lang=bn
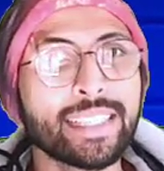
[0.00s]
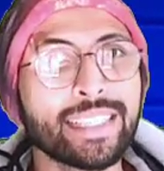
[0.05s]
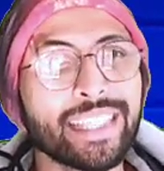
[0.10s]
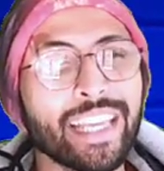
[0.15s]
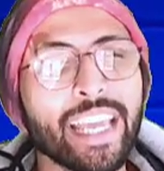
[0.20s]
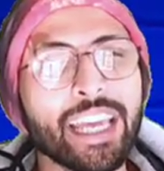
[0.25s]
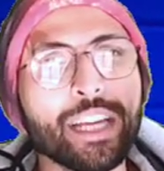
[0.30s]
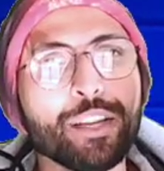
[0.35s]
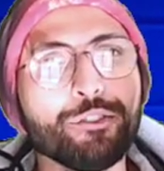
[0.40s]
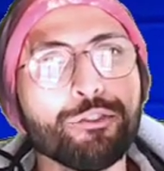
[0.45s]

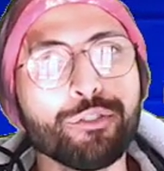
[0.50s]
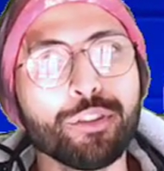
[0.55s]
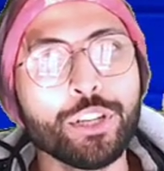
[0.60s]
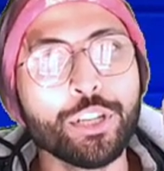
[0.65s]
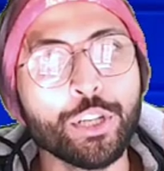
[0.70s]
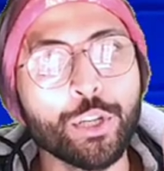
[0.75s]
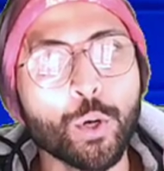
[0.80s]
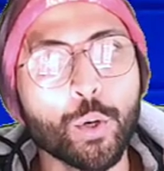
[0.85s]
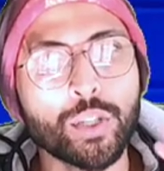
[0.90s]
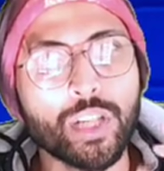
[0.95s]
সেই
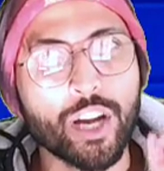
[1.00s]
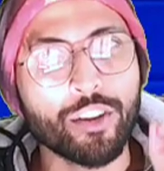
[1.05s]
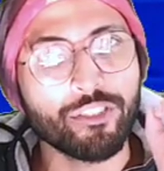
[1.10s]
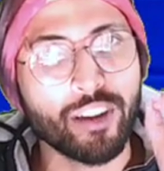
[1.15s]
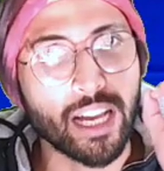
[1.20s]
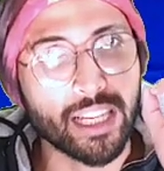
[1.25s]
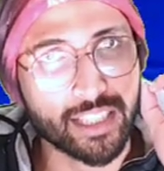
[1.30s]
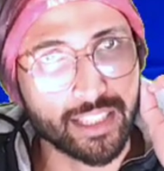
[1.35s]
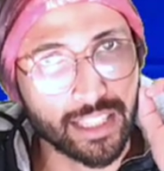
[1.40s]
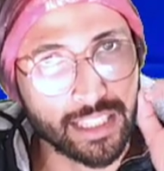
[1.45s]
ভিডিওটা
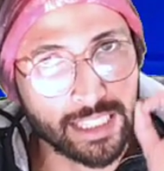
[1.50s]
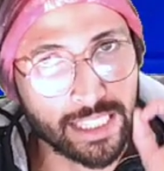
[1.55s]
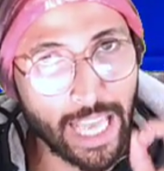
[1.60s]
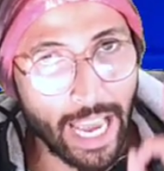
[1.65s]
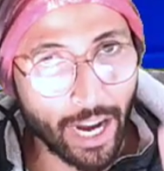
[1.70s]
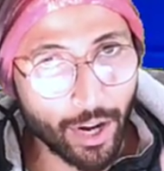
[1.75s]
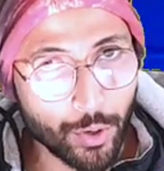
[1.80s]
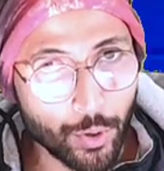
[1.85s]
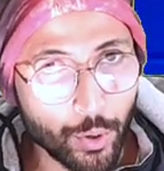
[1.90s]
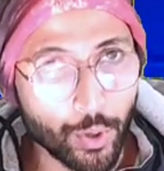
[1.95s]
ফার্স্টে
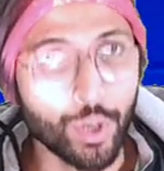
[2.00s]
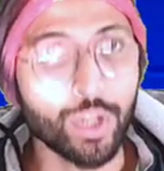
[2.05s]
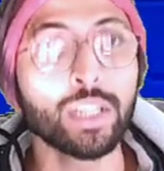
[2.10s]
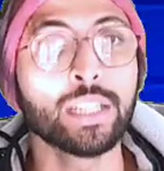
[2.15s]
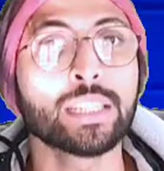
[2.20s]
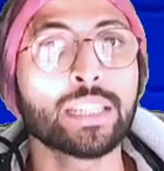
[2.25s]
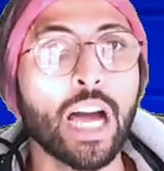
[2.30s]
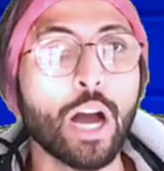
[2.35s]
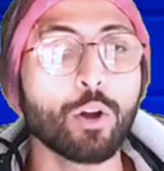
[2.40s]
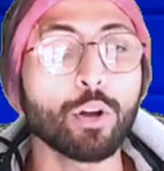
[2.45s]
দেখো
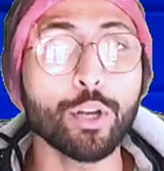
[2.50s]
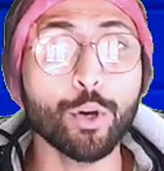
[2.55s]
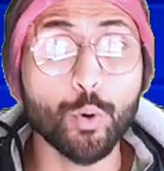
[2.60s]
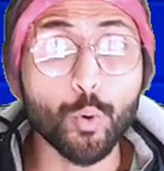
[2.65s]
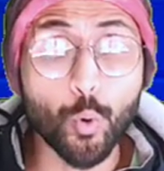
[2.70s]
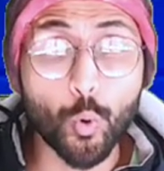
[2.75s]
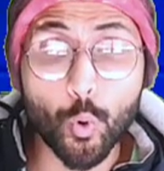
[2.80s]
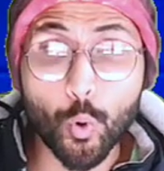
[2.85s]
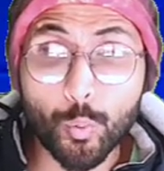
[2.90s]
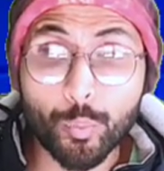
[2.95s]
তাহলে
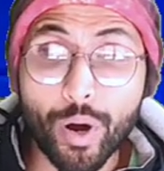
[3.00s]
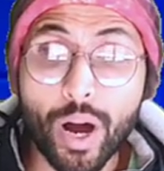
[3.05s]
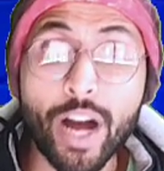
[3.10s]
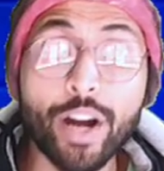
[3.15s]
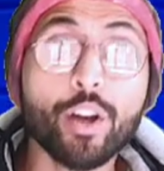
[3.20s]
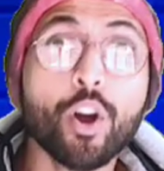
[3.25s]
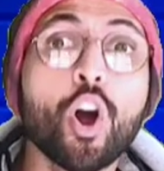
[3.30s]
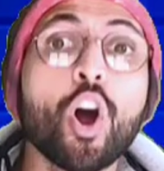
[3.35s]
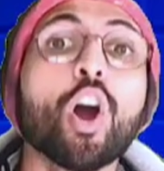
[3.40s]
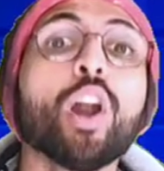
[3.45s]

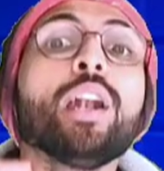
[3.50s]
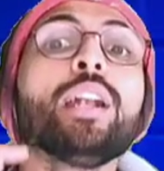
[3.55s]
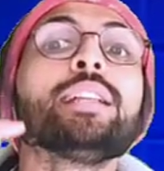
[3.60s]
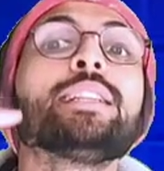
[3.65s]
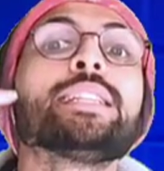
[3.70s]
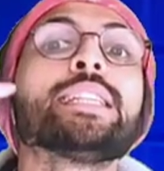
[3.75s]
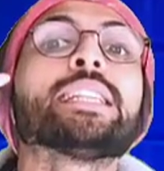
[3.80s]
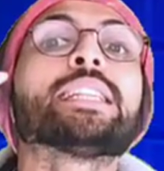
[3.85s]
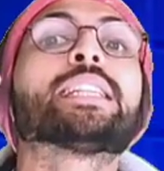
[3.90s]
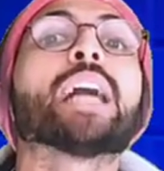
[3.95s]
ওভারঅল
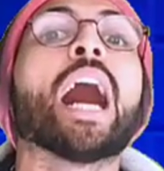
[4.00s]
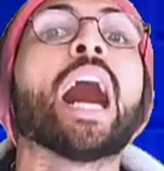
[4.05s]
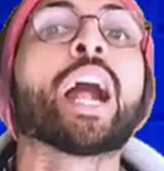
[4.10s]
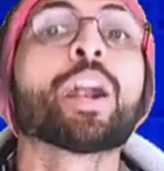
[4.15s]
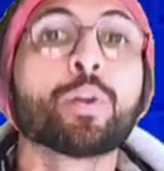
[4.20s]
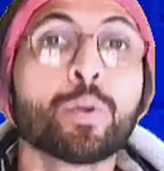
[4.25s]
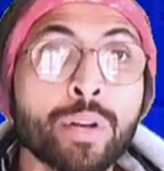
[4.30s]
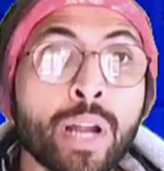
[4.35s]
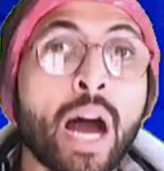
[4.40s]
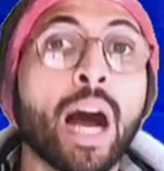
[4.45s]
যে
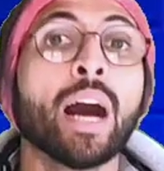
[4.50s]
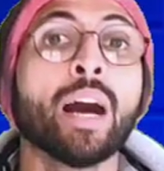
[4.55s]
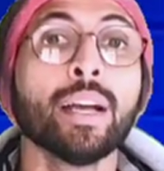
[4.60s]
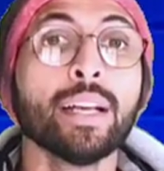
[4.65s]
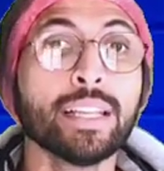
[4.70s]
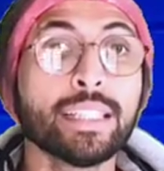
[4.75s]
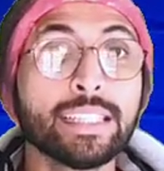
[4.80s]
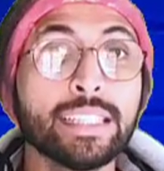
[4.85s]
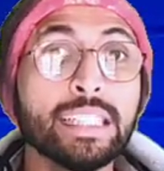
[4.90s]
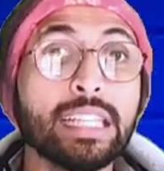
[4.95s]
ধারণা
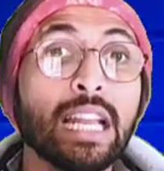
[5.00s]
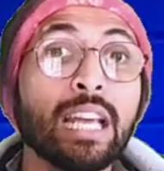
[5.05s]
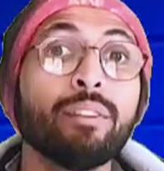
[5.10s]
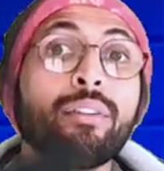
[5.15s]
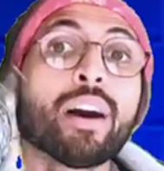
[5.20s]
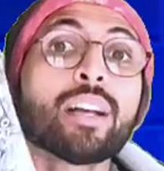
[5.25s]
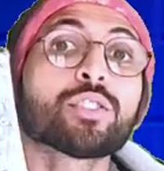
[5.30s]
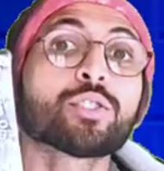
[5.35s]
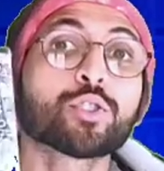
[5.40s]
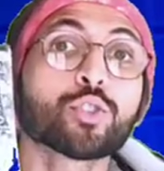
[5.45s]

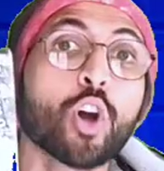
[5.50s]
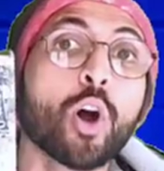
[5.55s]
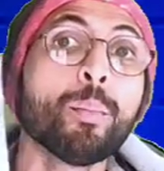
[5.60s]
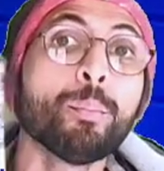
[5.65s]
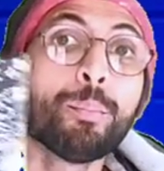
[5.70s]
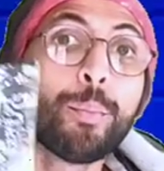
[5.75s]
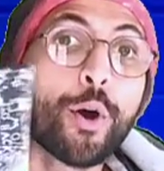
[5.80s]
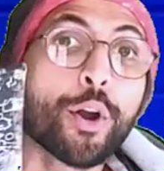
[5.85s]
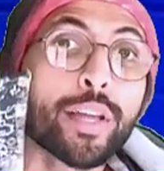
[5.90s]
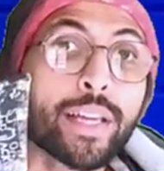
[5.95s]
সিলেবাস
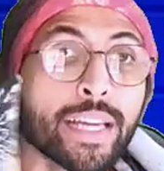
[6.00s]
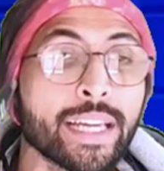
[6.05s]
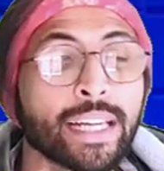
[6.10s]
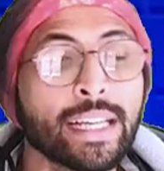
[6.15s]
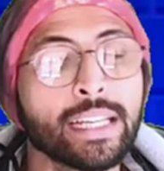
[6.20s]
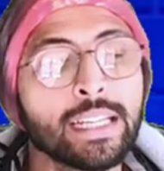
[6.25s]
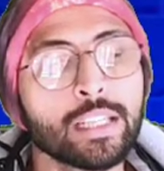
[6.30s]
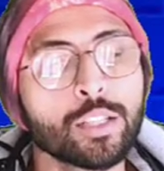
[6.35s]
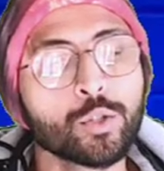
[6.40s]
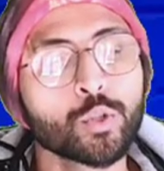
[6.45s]
সম্পর্কে
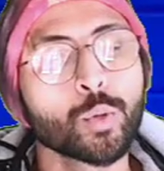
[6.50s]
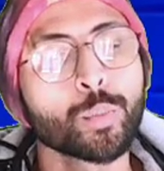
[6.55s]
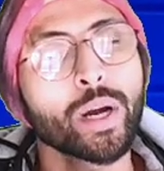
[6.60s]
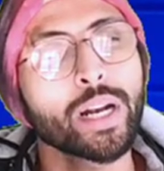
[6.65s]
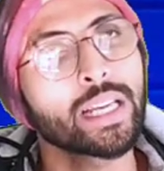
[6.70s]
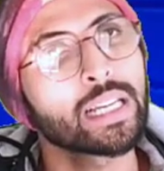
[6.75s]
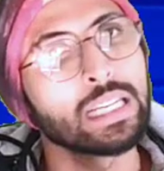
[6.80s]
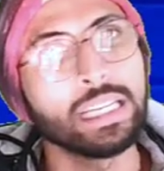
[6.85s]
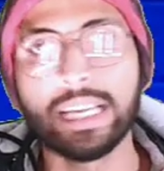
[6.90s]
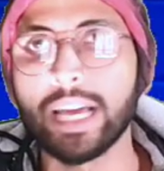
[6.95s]

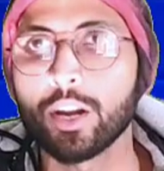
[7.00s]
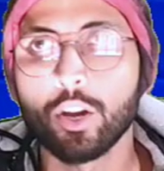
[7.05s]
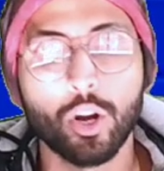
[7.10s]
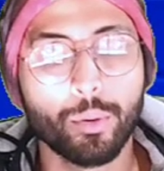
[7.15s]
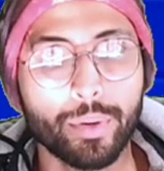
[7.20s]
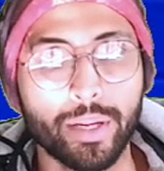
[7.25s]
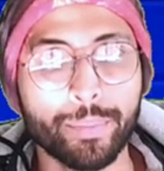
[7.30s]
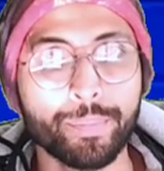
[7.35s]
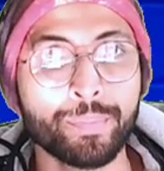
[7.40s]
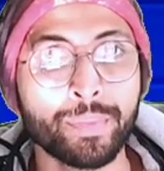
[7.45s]
তোমার ক্লিয়ার
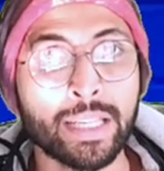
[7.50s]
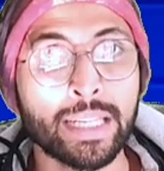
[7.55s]
হবে